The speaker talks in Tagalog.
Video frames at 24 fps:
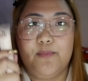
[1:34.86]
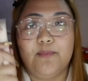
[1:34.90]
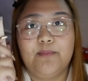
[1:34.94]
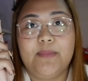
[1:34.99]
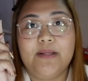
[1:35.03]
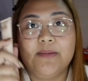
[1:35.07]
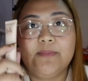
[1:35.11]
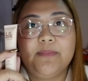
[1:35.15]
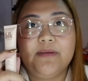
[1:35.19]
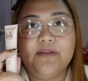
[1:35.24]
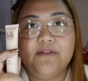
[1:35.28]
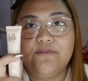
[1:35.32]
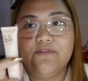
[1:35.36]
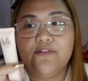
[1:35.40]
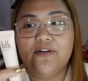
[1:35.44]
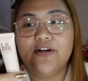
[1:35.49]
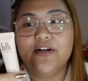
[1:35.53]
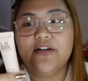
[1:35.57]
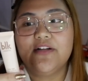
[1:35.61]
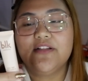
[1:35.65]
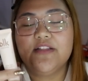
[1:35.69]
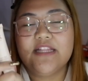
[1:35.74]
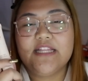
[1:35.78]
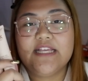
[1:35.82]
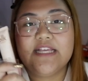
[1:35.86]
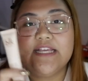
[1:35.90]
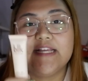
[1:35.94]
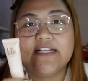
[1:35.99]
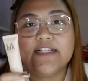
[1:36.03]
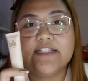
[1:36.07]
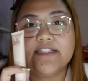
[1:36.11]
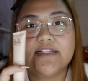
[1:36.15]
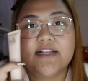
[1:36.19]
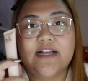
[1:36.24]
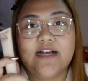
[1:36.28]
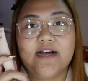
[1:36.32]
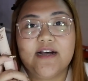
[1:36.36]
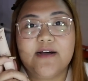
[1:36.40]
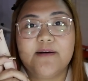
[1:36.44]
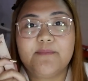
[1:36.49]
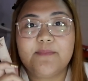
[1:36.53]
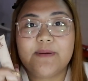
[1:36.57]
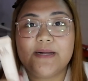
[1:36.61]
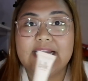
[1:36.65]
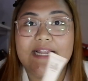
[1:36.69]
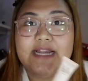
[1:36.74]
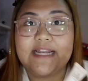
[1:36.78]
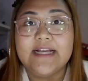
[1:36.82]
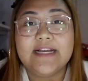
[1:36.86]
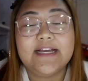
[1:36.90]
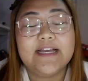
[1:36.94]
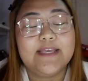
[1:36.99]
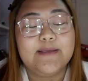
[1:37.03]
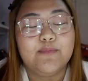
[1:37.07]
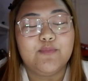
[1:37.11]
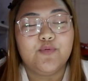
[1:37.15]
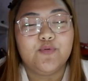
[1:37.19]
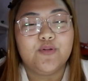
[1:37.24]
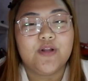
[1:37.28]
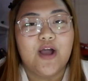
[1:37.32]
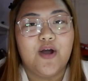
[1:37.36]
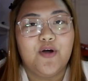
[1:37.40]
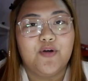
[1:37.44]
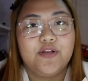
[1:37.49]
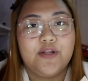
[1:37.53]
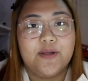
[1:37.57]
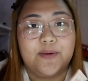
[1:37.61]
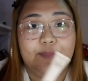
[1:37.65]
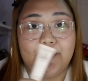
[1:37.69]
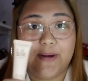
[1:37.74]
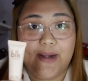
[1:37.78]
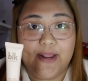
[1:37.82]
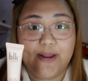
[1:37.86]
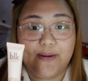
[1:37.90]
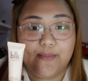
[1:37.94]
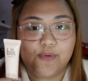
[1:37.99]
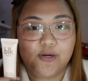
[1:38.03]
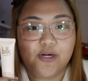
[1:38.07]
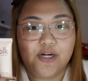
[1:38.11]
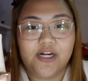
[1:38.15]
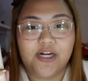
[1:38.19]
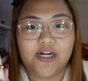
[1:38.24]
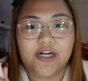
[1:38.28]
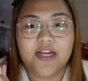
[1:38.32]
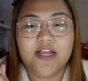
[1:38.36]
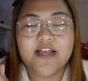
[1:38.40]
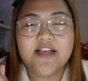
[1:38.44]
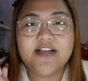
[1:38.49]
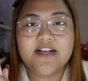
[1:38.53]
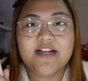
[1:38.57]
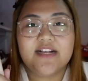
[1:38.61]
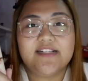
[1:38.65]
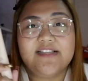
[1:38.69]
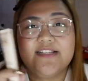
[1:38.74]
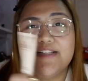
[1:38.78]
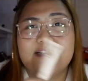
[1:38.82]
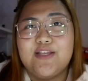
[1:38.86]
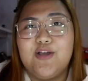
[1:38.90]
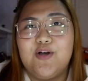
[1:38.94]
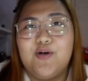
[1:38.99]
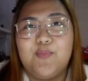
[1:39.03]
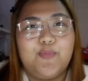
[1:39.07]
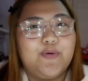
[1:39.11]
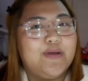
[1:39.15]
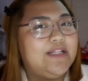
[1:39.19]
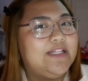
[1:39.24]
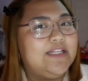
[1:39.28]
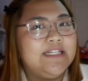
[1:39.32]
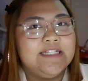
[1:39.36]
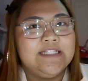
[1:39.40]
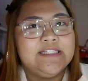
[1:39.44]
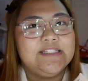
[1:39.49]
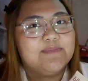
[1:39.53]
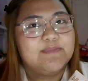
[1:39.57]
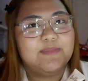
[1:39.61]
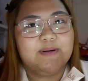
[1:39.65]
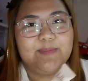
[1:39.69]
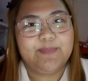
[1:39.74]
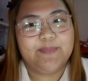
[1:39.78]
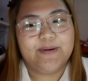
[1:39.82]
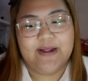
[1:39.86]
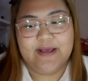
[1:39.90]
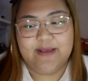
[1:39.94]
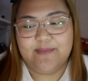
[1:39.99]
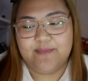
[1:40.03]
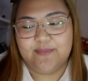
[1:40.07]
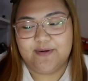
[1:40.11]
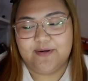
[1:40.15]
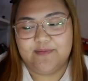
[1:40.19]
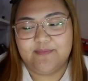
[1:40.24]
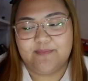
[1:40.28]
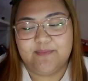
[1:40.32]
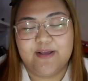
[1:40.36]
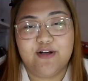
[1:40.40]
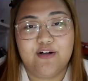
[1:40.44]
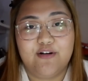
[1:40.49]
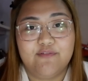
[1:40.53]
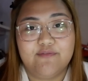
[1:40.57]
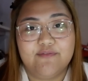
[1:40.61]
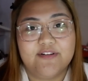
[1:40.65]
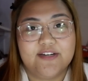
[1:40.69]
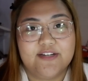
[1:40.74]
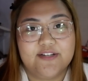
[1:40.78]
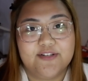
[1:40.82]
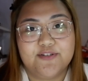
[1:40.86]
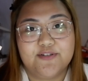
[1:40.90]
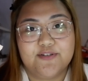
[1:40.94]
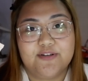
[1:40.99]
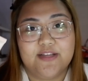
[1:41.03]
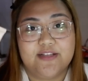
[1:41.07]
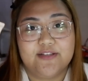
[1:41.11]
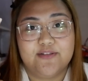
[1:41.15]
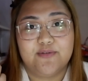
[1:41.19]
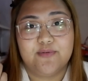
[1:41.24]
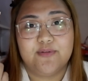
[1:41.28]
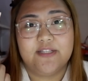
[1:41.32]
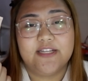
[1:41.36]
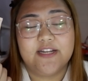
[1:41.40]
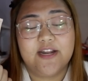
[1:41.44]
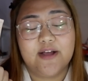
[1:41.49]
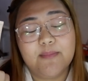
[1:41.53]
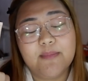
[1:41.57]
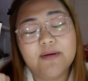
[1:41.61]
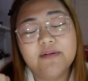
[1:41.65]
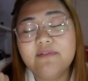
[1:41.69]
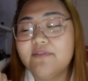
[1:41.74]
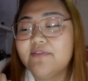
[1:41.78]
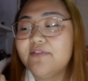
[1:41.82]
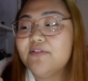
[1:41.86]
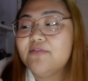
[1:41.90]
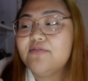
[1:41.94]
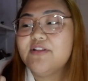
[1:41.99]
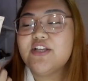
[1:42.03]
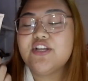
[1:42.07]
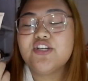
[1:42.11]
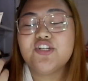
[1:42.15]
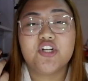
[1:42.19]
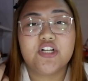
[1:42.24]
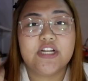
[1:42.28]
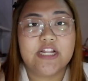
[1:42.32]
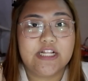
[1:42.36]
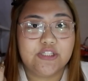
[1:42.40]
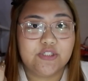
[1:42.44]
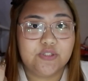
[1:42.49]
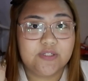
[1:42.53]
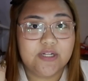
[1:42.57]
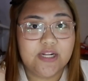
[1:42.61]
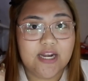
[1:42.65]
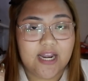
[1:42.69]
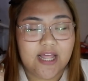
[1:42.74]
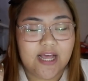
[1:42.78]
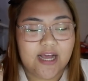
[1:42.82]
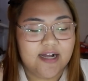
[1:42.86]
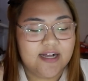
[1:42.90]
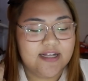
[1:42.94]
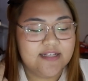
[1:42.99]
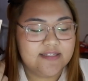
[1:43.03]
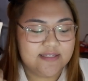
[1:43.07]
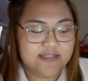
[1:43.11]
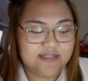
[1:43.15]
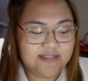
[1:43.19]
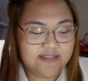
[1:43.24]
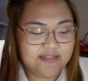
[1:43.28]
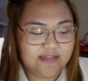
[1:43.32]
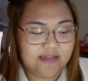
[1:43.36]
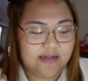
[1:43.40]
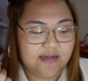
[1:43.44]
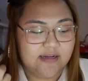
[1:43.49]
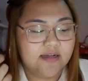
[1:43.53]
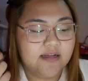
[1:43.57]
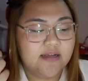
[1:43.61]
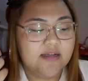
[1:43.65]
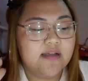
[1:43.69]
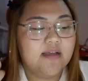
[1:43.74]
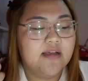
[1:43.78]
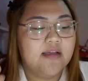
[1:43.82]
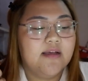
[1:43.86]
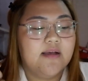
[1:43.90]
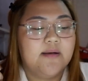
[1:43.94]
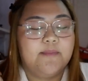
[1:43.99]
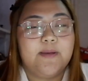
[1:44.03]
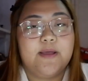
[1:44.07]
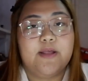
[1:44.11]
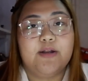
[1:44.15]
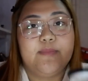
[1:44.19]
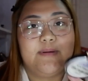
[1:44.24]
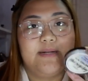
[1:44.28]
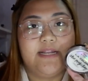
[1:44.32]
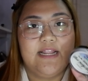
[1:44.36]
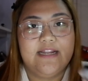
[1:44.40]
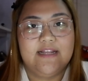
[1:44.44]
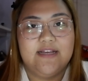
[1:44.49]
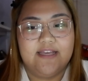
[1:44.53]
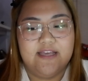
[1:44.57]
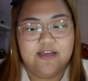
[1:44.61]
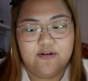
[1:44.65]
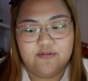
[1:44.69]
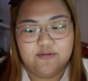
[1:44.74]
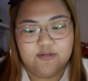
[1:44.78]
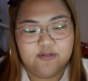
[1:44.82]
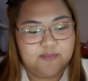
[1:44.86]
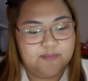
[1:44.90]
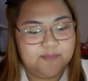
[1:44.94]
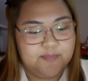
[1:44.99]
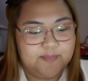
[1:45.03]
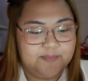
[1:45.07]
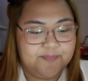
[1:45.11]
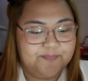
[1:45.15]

But before this, uh, maglalagay muna ako ng primer. Kasi hindi ako pwede hindi mag-primer. May coverage na eh. So, hindi na mo foundation. Ito na lang, as is na. Pero maglalagay ako ng